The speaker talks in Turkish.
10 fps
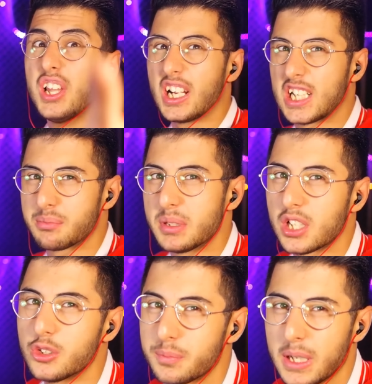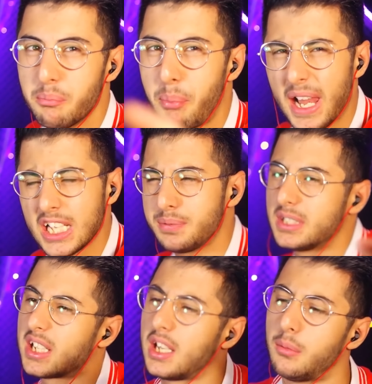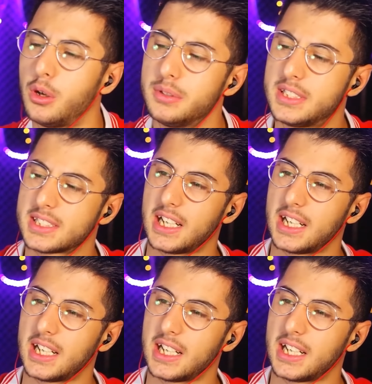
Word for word: like atmayı unutmayın Beleş bir şekilde abone olmalısınız